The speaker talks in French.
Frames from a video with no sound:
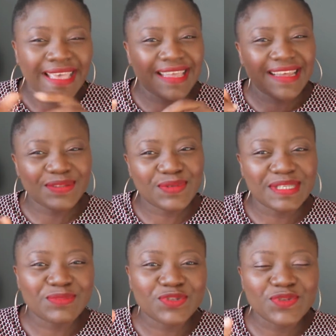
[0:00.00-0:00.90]
Et la
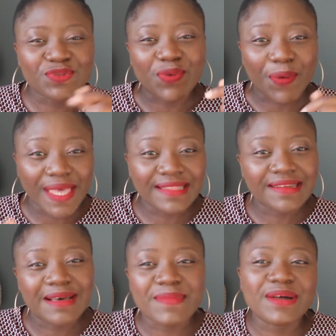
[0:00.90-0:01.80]
deuxième chose, regarde
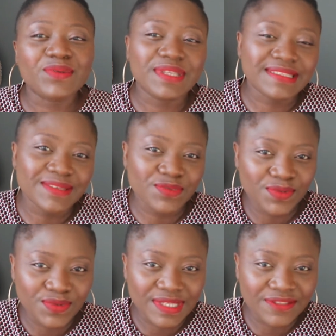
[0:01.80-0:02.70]
dans la barre de description
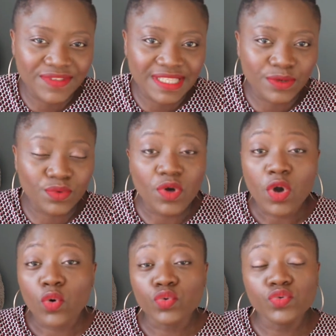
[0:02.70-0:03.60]
de cette vidéo
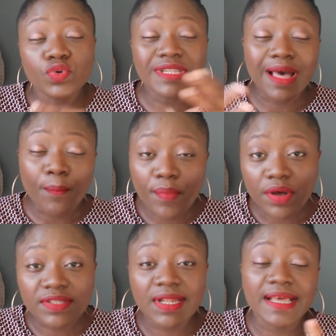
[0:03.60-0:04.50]
ou de
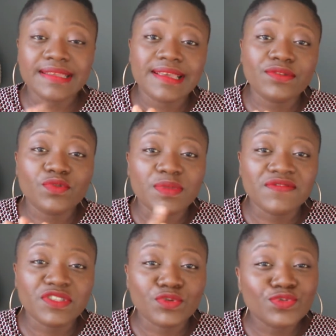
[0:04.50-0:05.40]
n'importe laquelle de mes
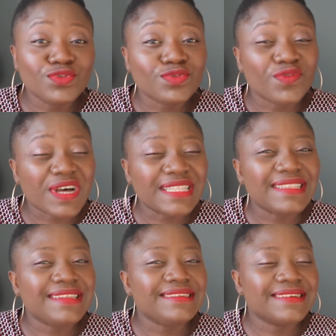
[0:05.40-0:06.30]
vidéos, tu trouveras
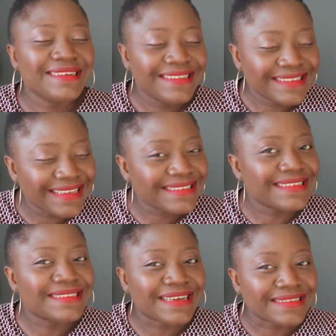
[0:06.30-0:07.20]
des liens très
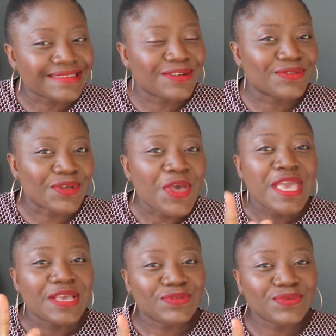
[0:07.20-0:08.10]
intéressante.
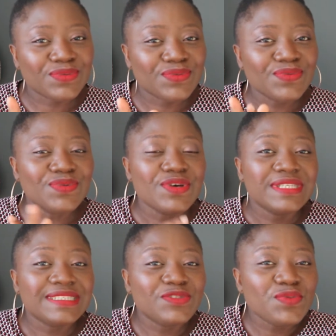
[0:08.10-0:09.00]
Et surtout,
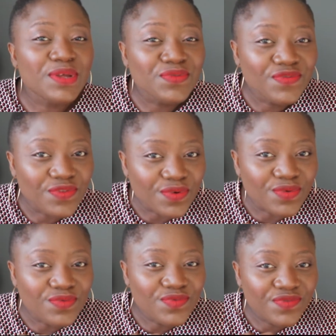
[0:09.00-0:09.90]
si tu es nouveau
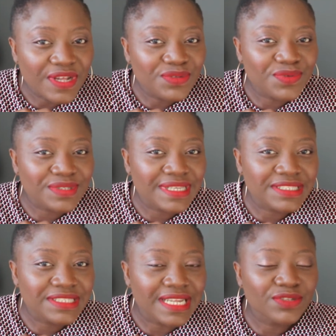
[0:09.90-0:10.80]
ou nouvelle sur
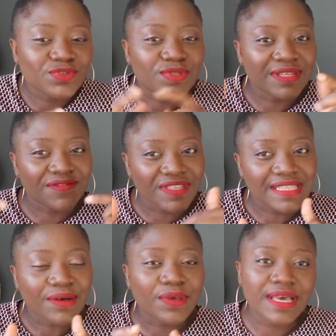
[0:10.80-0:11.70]
cette chaîne, je t'invite
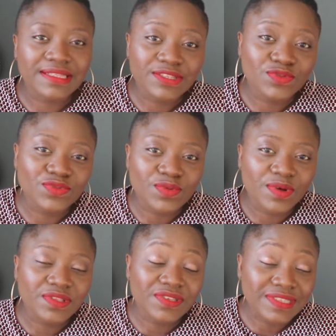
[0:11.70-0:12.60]
à regarder
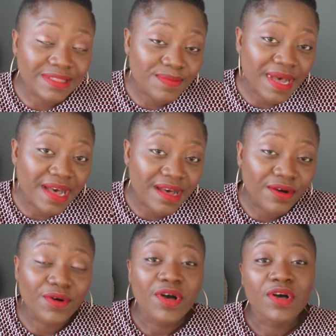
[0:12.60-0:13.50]
justement dans cette
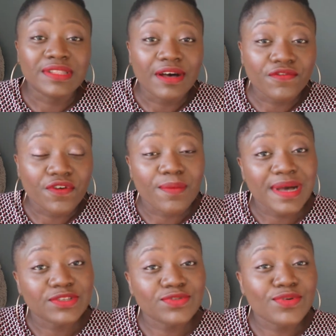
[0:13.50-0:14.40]
barre
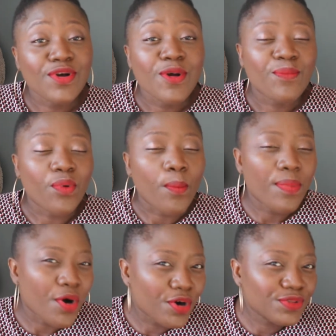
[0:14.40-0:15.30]
d'informations pour
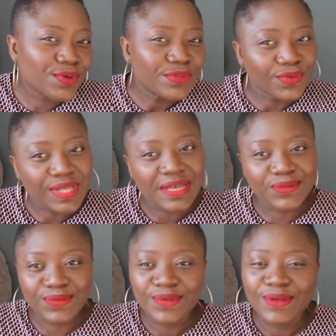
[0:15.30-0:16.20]
prendre ton
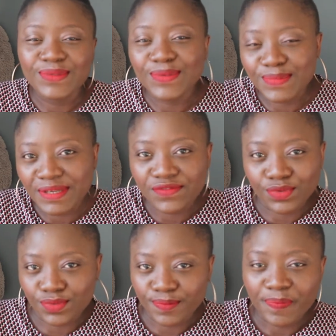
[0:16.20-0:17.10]
cadeau de
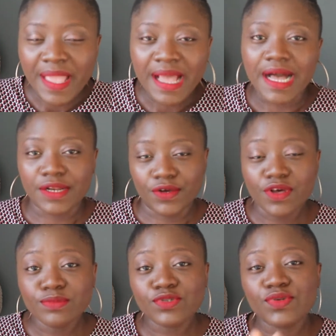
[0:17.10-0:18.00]
bienvenue. Alors,
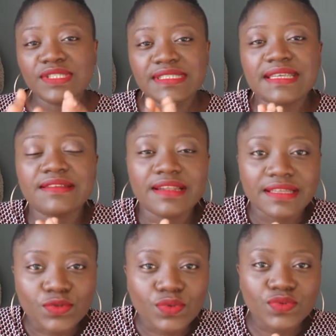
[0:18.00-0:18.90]
comme je le disais dans
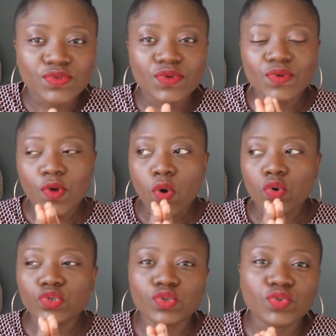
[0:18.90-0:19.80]
l'introduction,
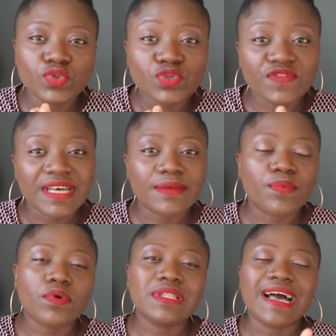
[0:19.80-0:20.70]
aujourd'hui, je vais
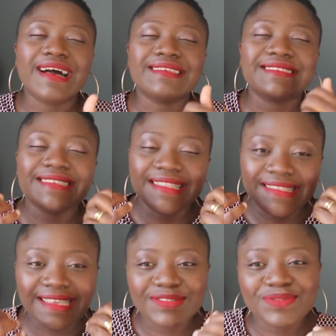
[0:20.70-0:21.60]
répondre à
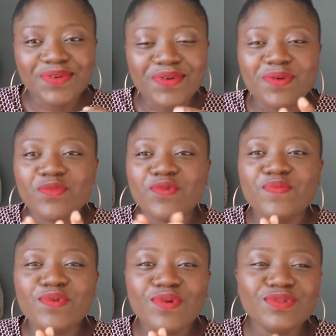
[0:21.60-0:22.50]
cette question qu'on me
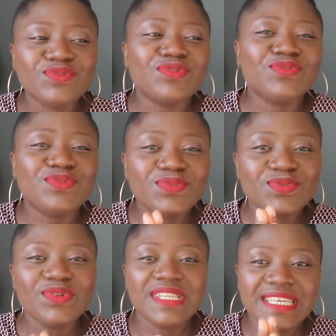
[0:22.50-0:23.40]
pose
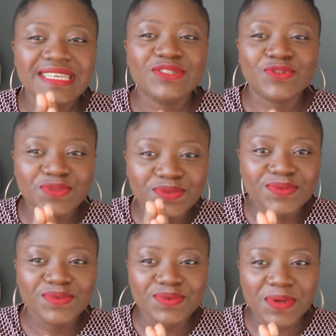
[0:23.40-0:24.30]
tous les
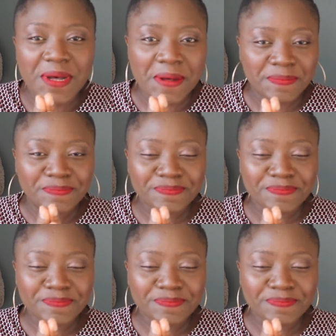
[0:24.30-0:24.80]
jours,